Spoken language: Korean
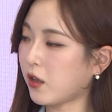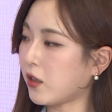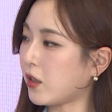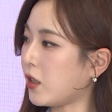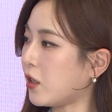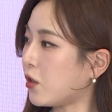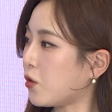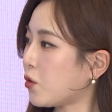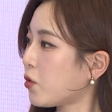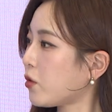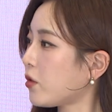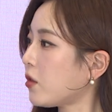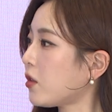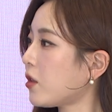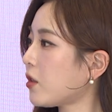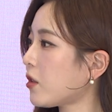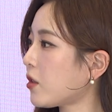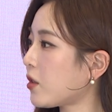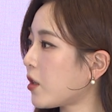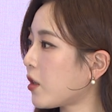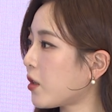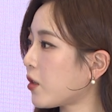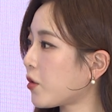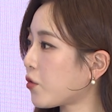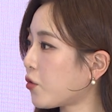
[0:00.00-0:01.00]
이
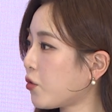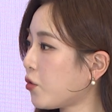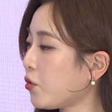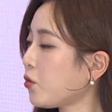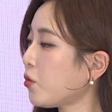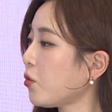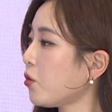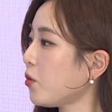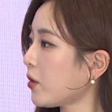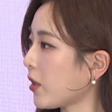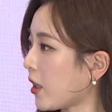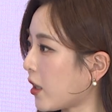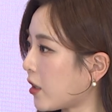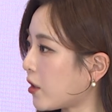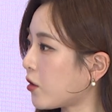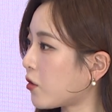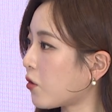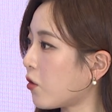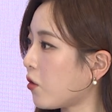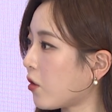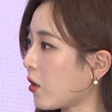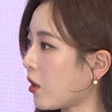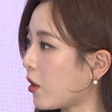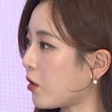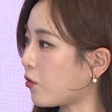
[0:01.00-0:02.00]
초등학생 수도 다를
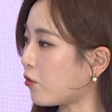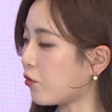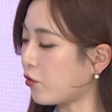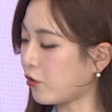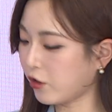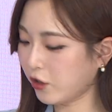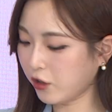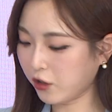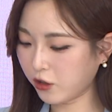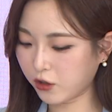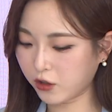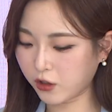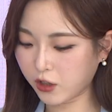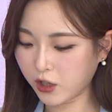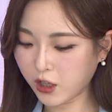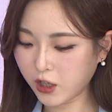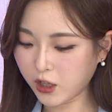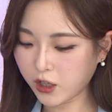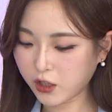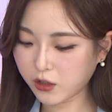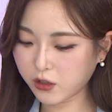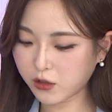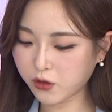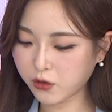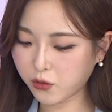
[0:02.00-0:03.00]
것 같고요.
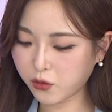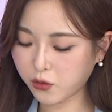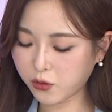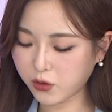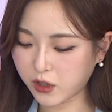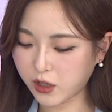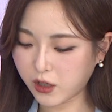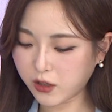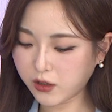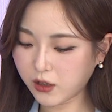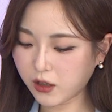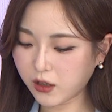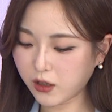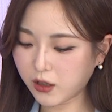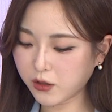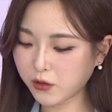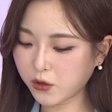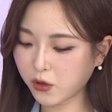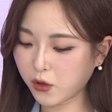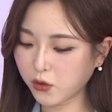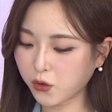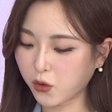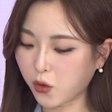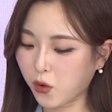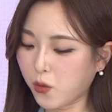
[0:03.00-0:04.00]
그리고 이에
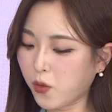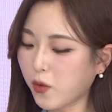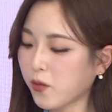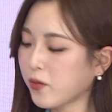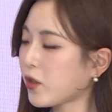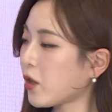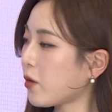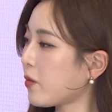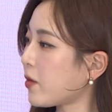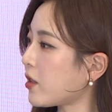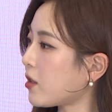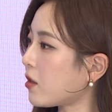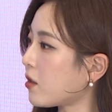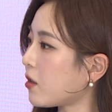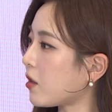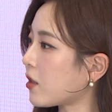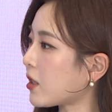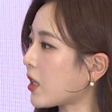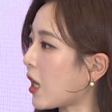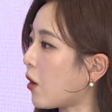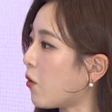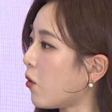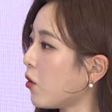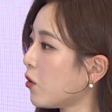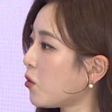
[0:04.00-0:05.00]
따라서 돌봄 서비스의
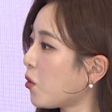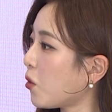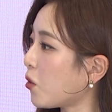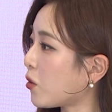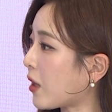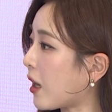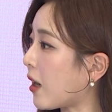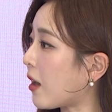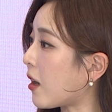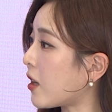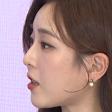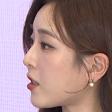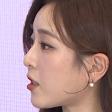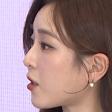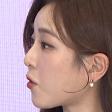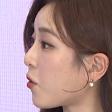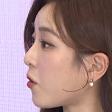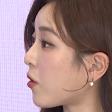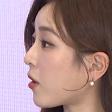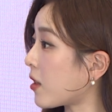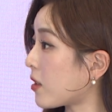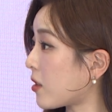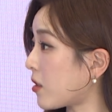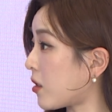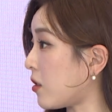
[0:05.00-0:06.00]
자원도 달라질 것
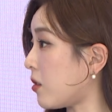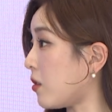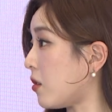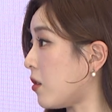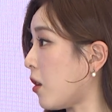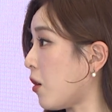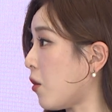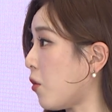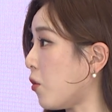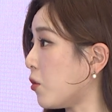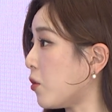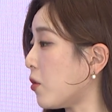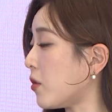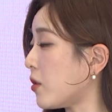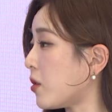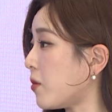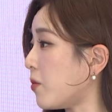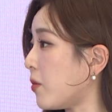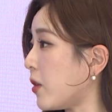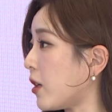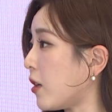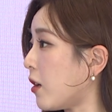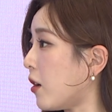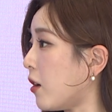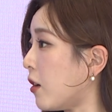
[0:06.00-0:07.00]
같은데
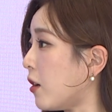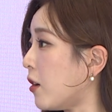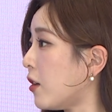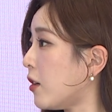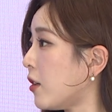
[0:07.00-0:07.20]
어떻습니까?